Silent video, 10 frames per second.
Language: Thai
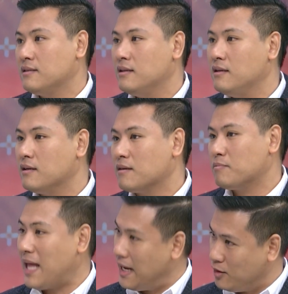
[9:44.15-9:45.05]
ซึ่ง
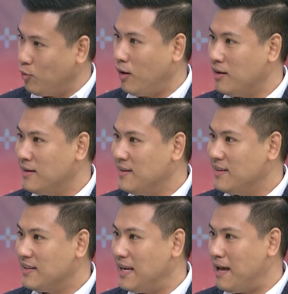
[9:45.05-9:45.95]
ตายตัว
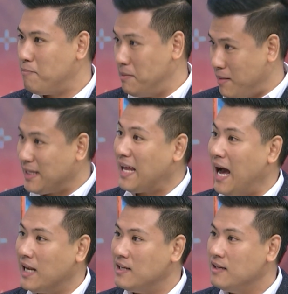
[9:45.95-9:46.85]
และเป็นมาตร
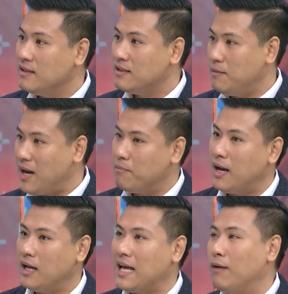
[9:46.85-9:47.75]
ฐานที่ผ่าน
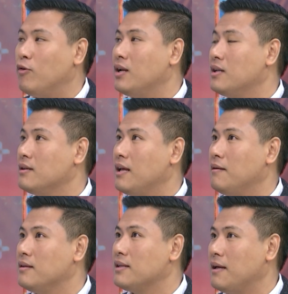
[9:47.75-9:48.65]
มาถามว่าใน
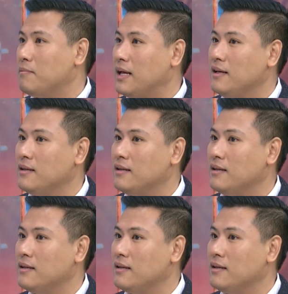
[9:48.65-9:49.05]
ในใน